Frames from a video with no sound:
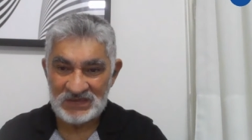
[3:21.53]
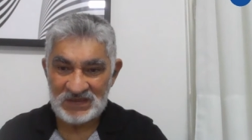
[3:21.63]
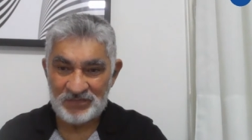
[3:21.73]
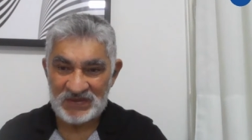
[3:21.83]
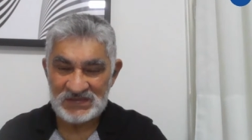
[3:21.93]

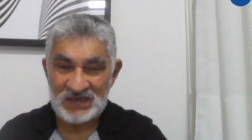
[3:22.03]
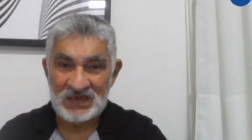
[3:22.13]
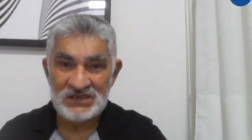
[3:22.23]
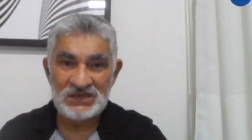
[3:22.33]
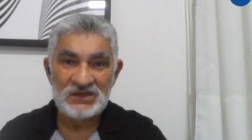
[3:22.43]
Esta
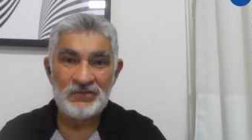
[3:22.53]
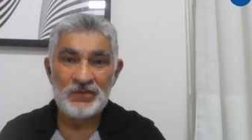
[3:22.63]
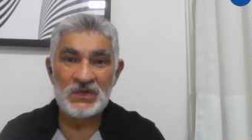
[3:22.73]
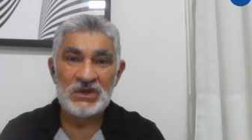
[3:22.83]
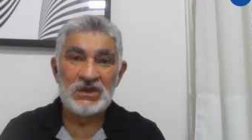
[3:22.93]
passagem
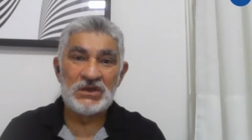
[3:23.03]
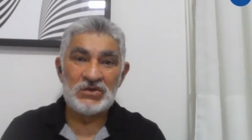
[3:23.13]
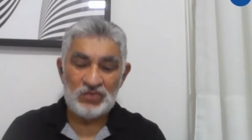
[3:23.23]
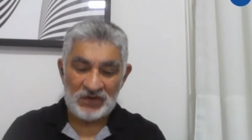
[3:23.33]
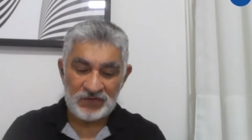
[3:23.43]

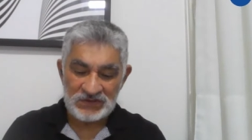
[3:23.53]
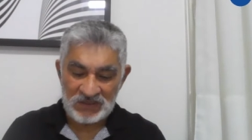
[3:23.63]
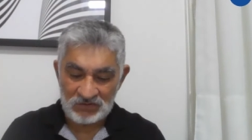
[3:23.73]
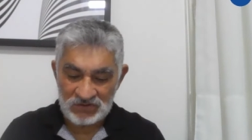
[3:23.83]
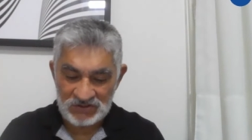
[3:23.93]
do
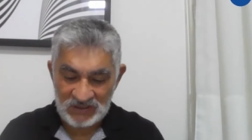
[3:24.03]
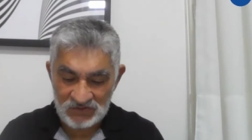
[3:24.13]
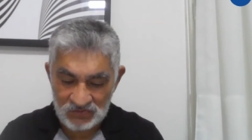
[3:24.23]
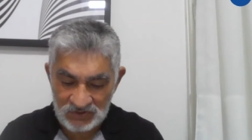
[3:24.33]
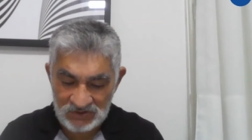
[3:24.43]
Evangelho de
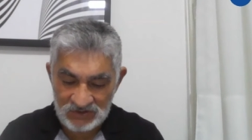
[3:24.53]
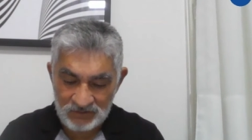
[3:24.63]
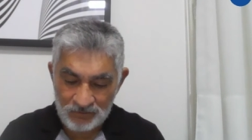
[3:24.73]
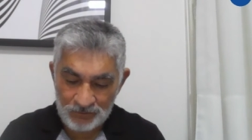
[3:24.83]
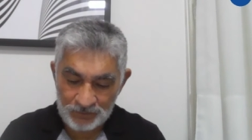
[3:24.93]

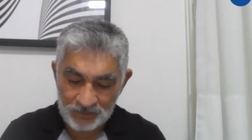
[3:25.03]
Jesus,